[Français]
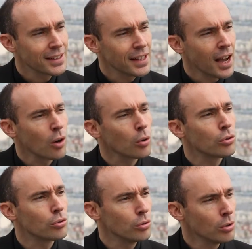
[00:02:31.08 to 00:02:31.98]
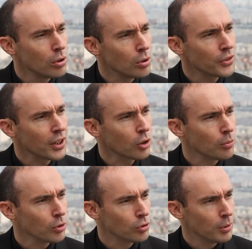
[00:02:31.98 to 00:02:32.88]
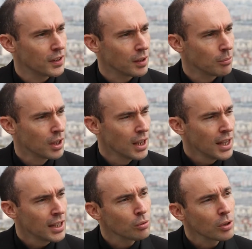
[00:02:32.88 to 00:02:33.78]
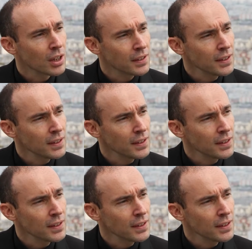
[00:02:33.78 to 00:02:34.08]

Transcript: qui a reçu le sacrement du baptême. Et donc la